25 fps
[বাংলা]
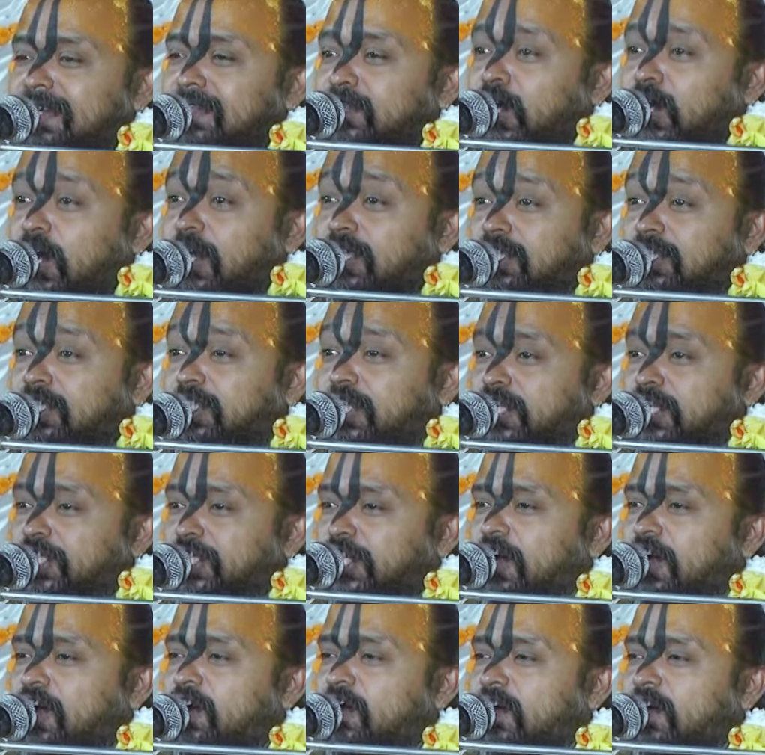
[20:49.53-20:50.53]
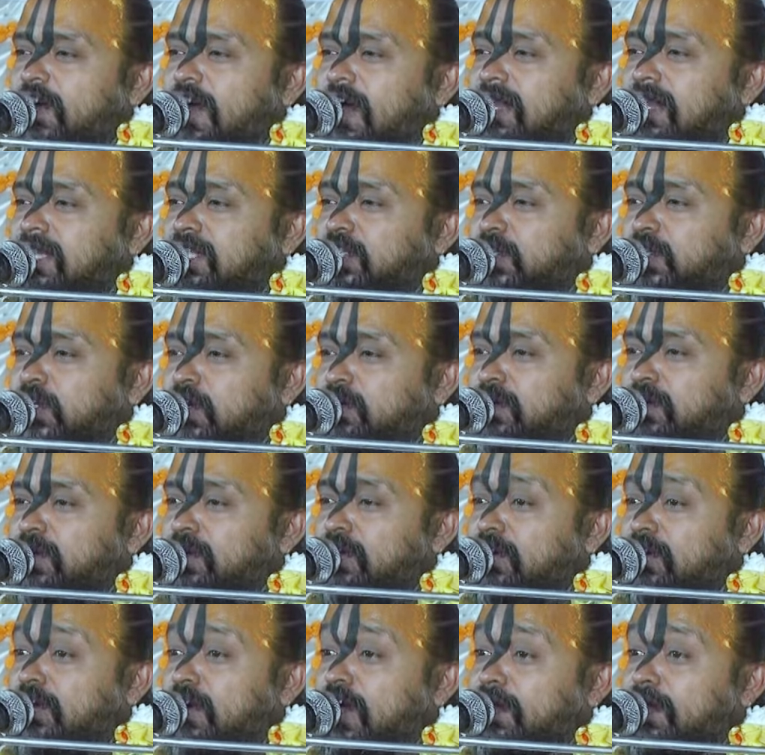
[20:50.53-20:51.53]
ধৈর্য সহকারে শ্রবণ
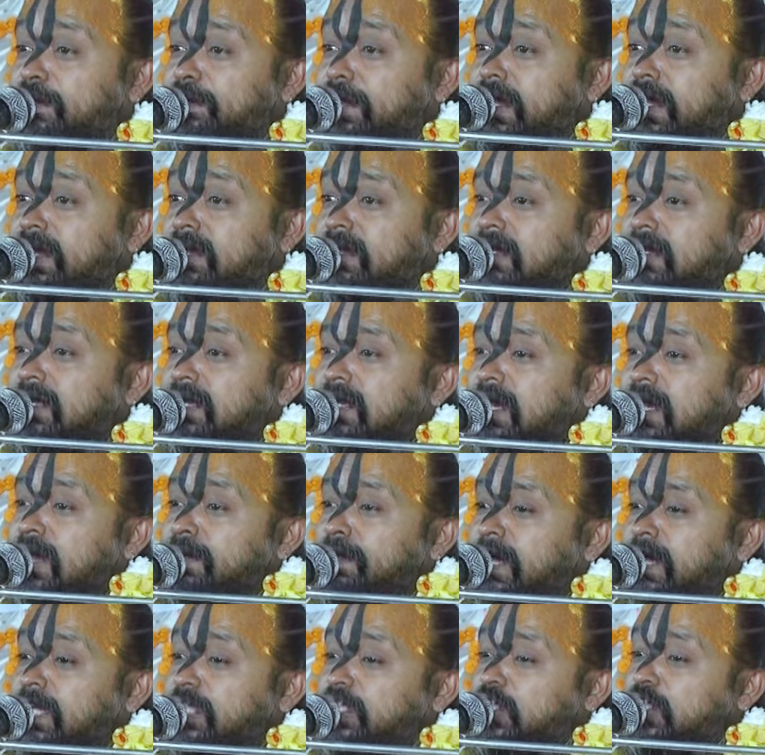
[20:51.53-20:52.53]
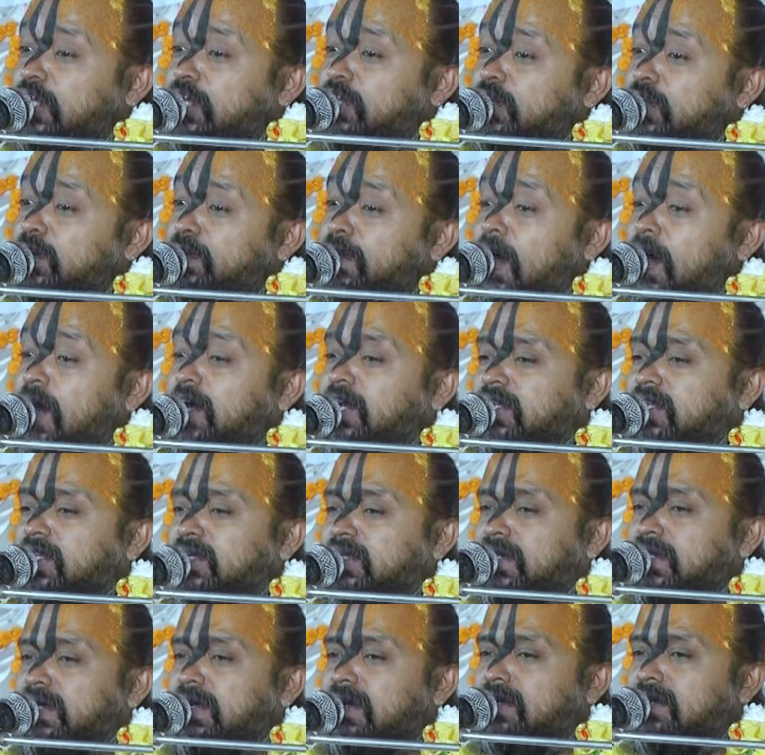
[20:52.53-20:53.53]
করবে এবার যত
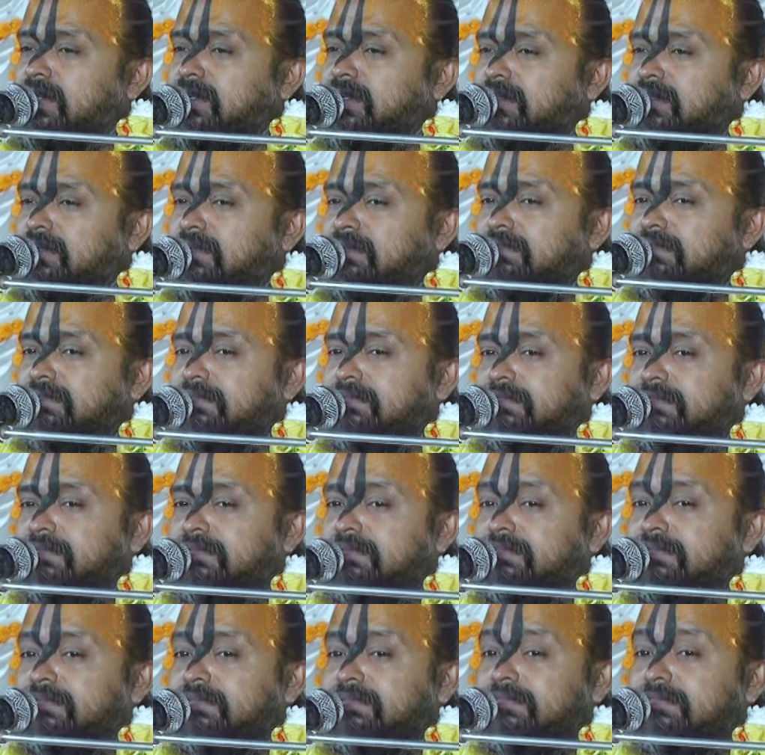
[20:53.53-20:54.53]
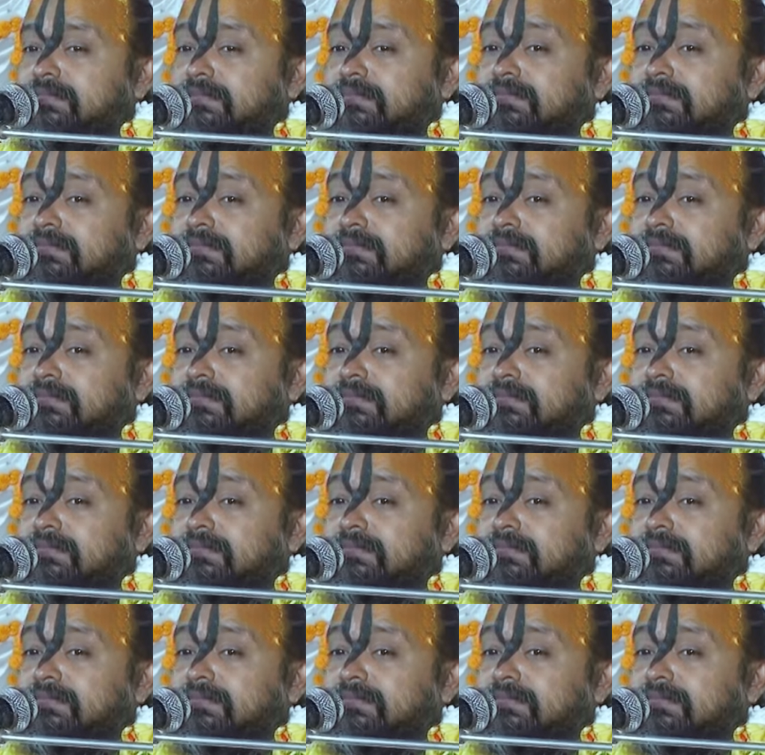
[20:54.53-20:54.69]
ভক্তগণ যত